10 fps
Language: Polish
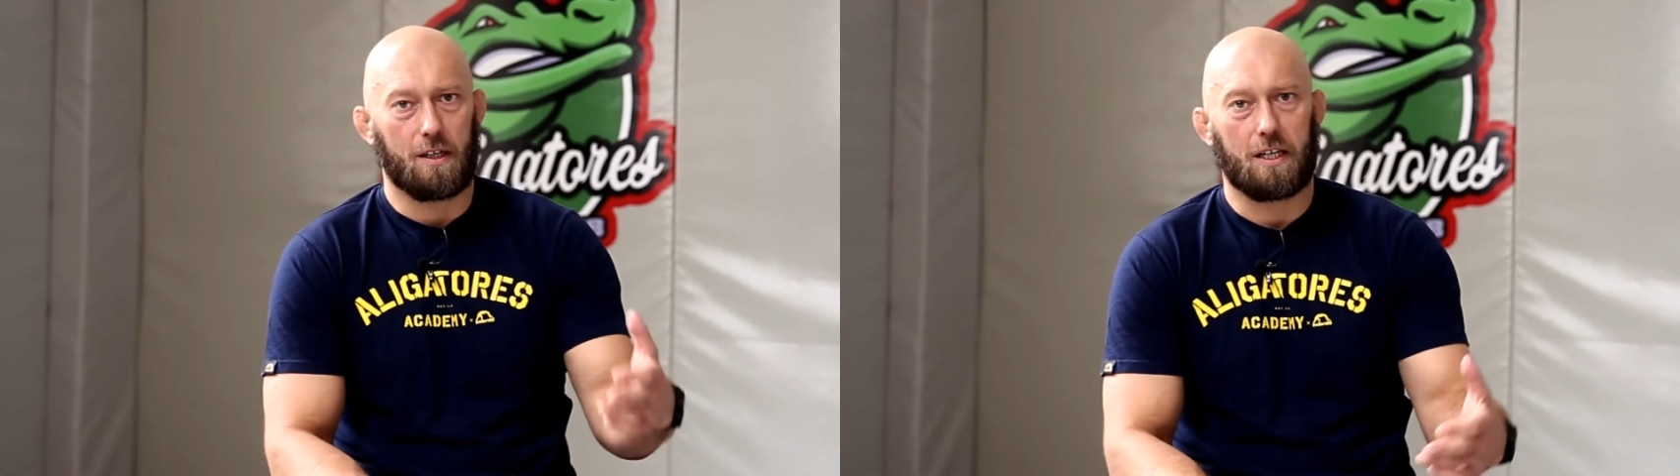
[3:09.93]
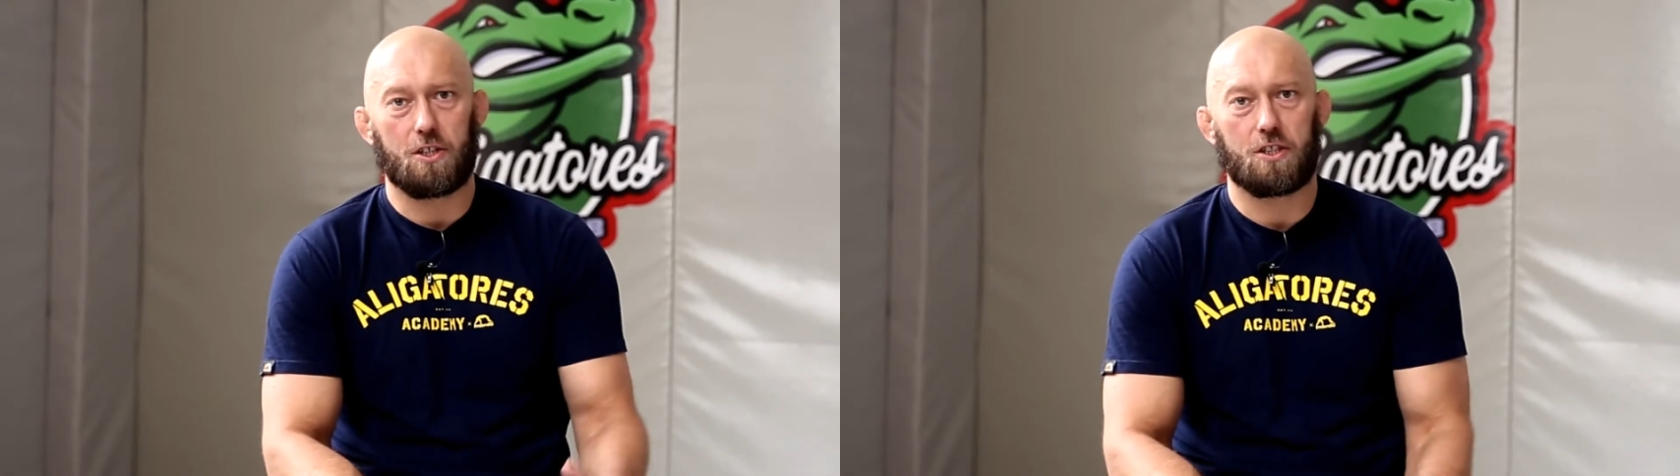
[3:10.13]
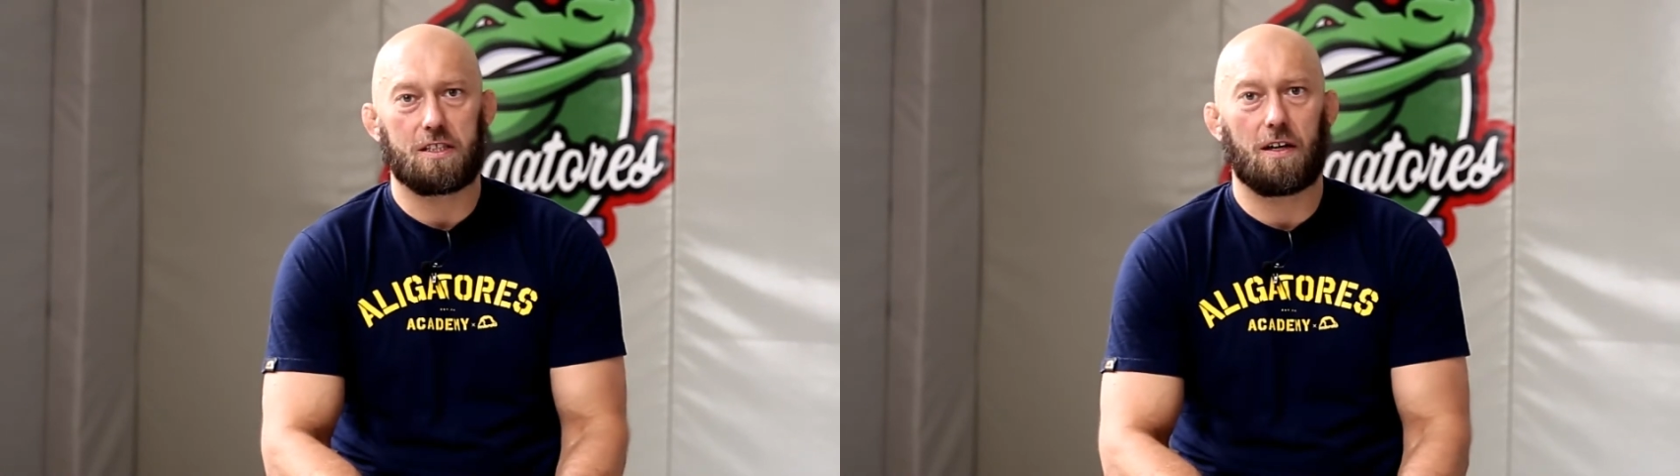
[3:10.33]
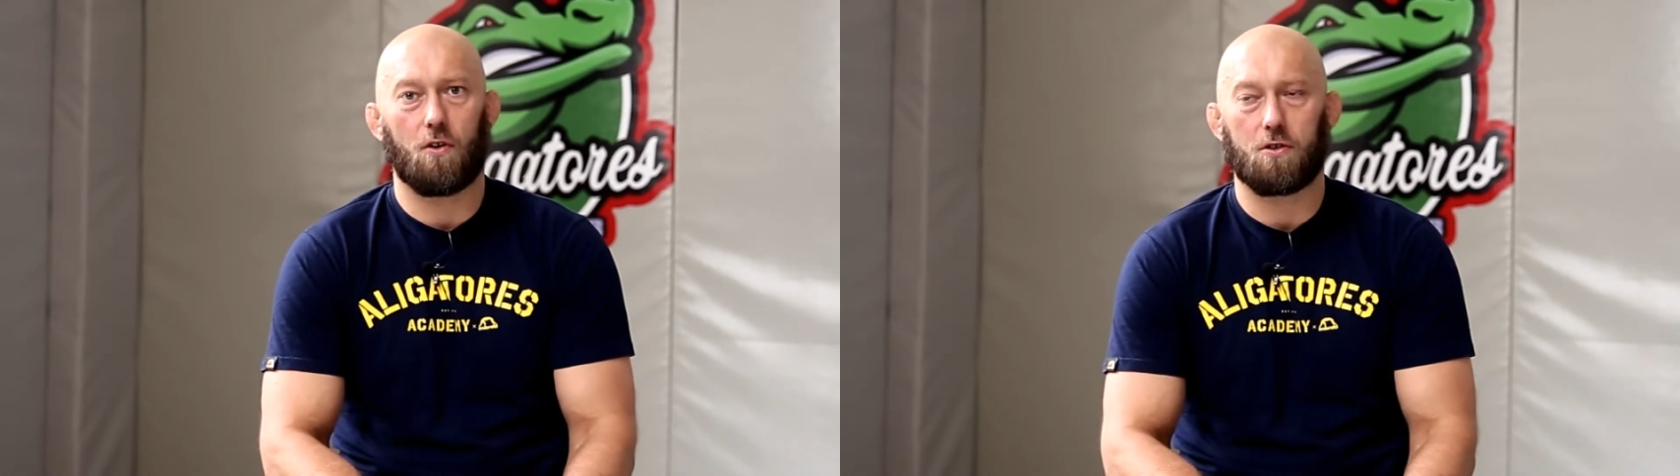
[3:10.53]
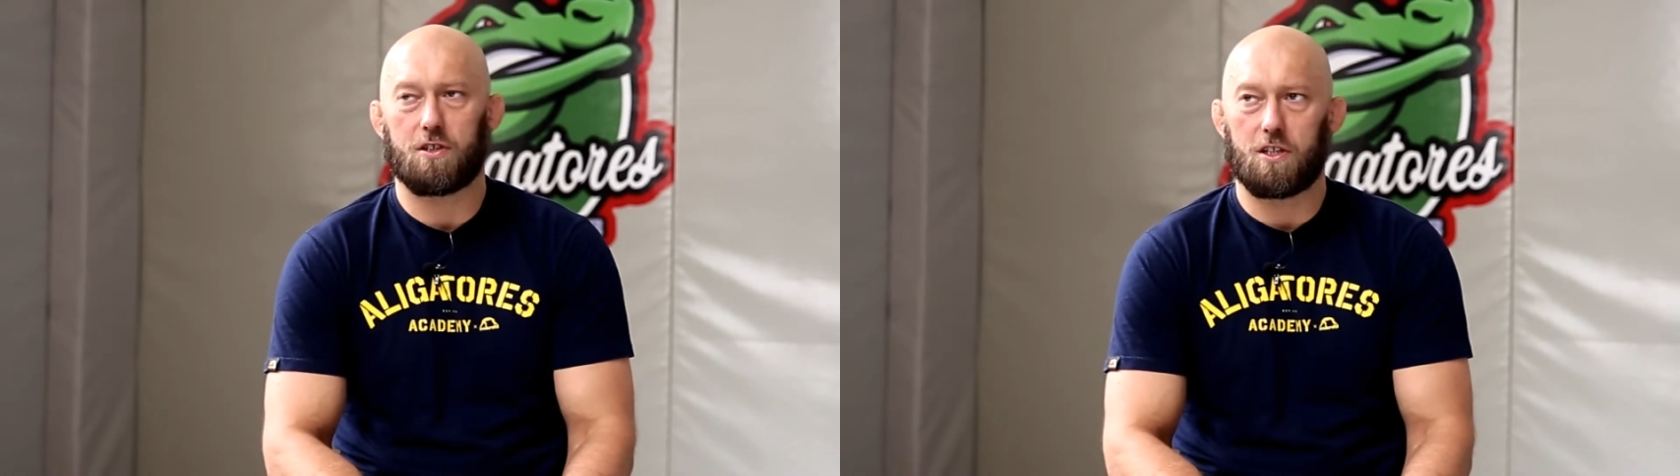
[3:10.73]
Każdy
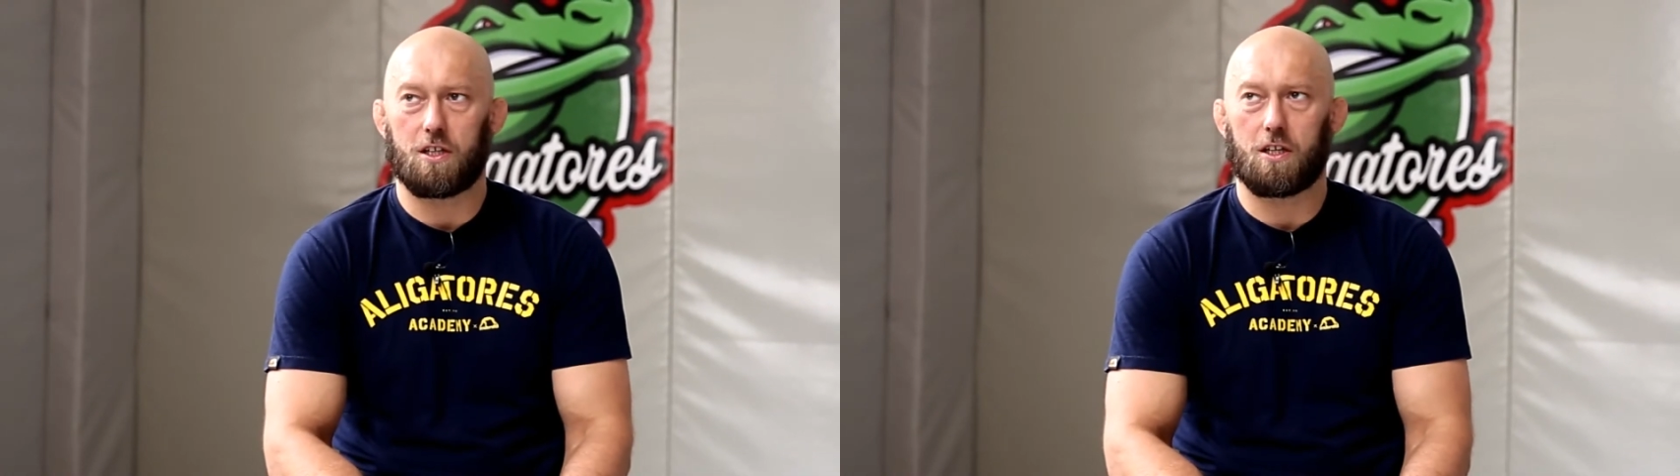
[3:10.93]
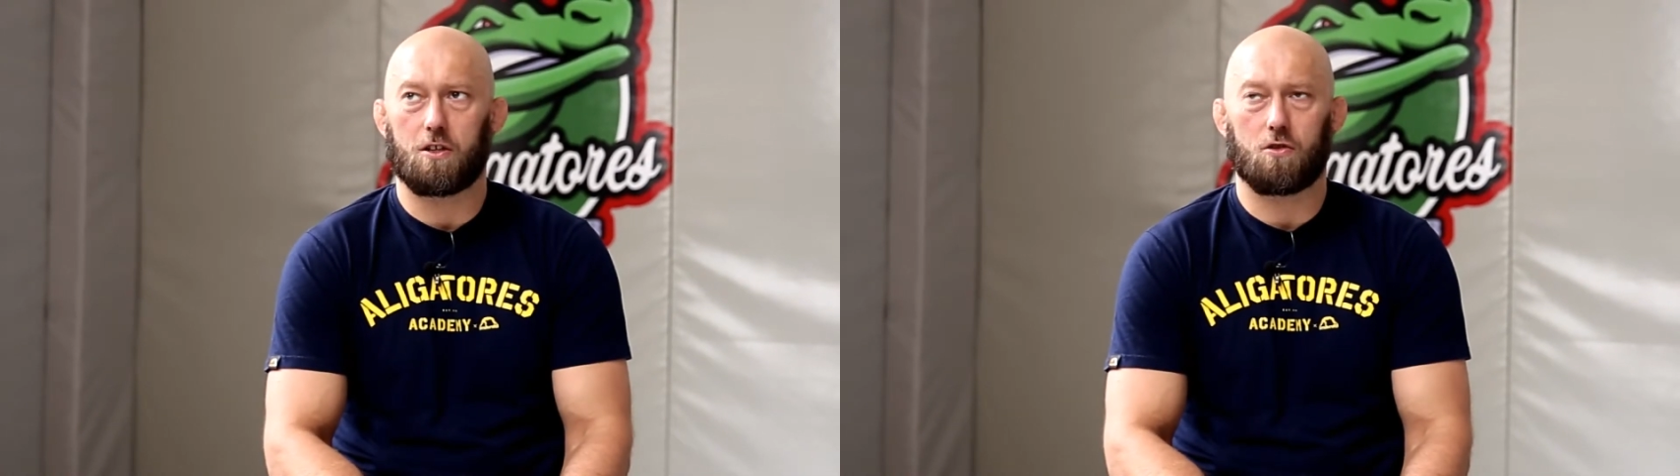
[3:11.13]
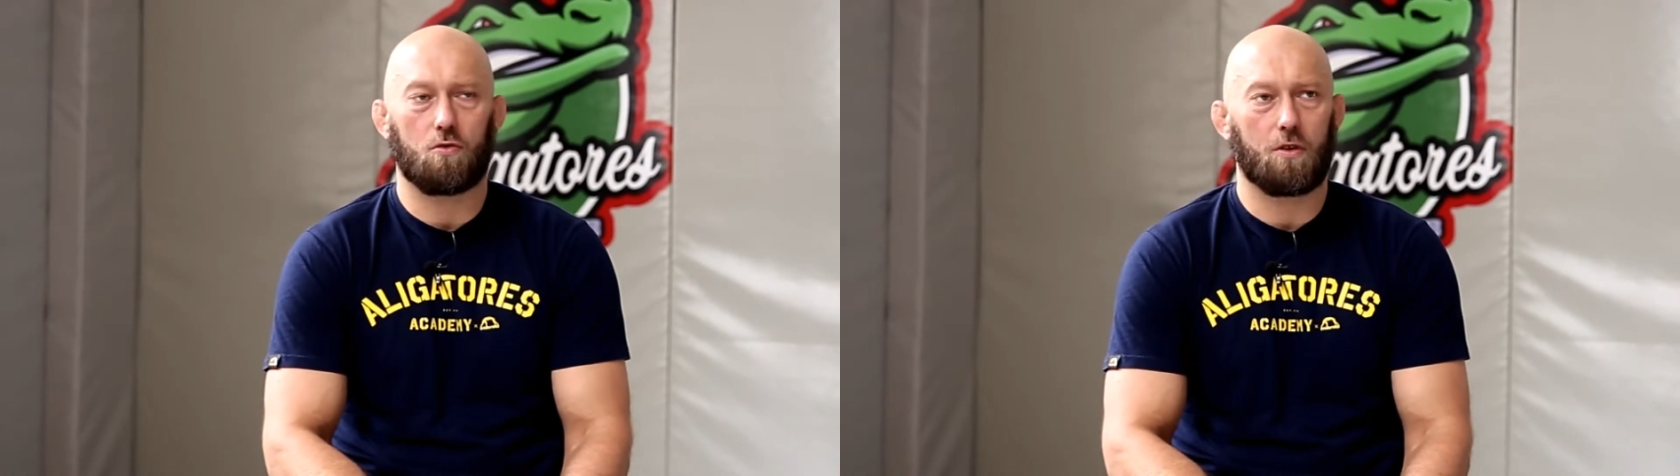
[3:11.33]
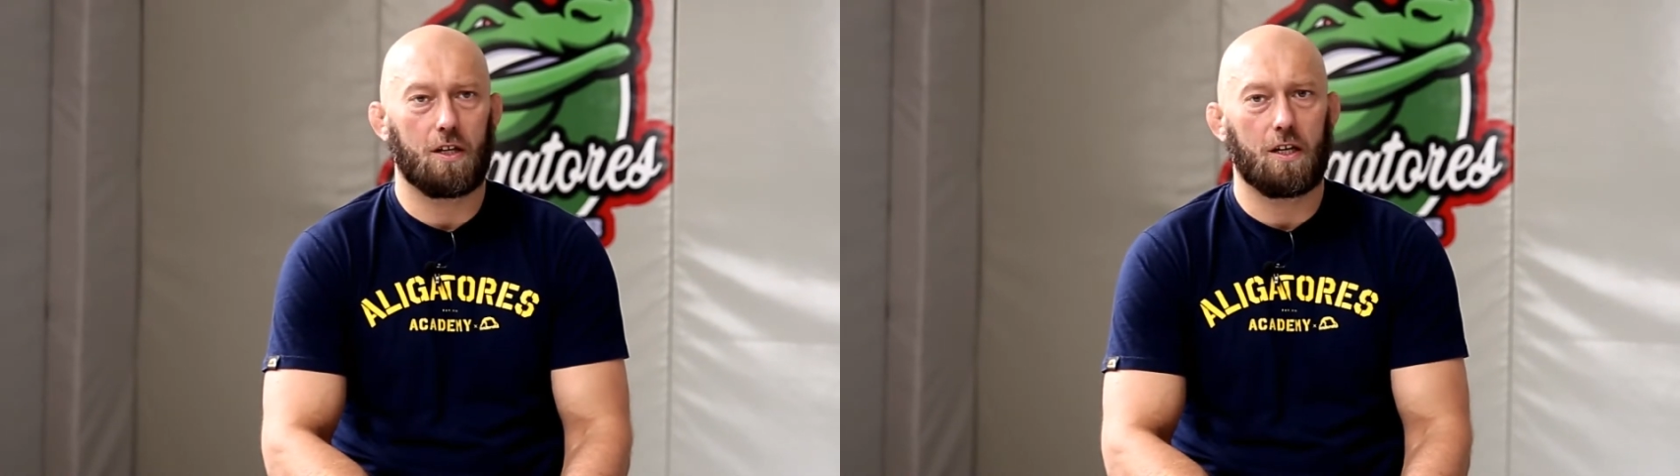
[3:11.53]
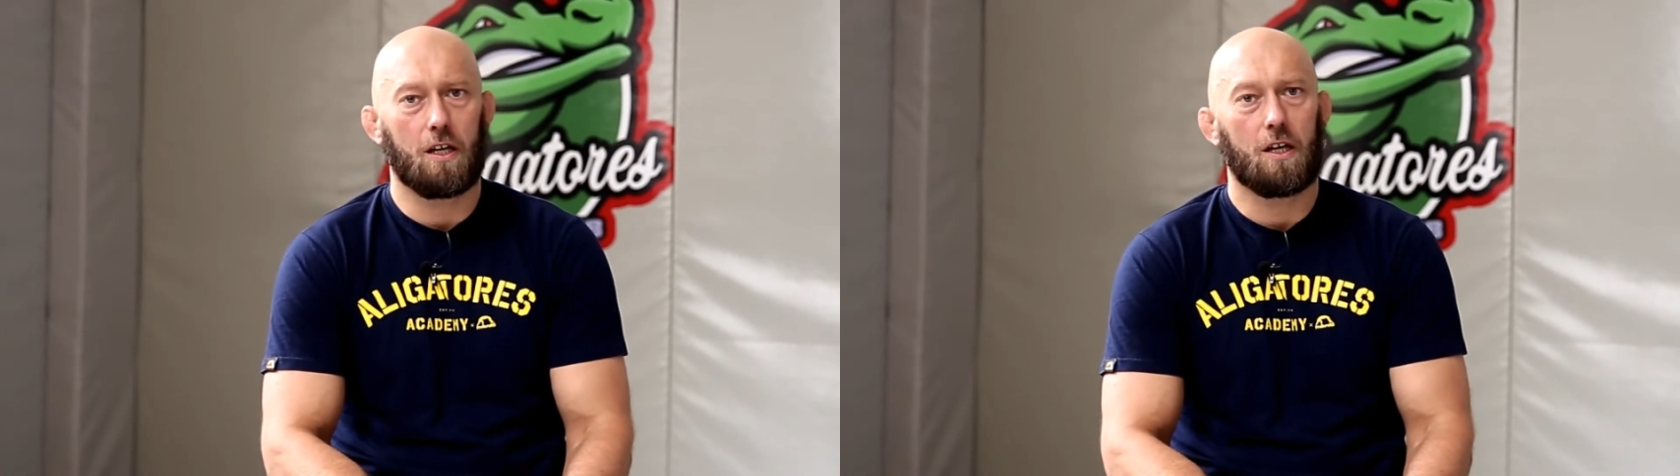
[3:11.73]
zawodnik,
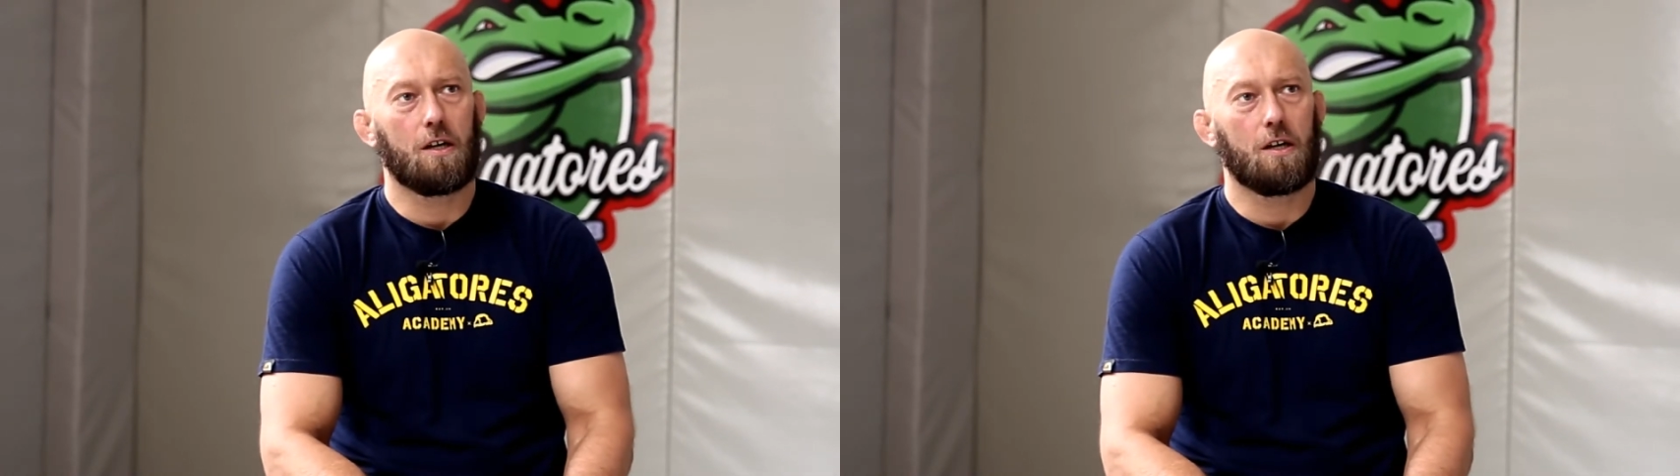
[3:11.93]
który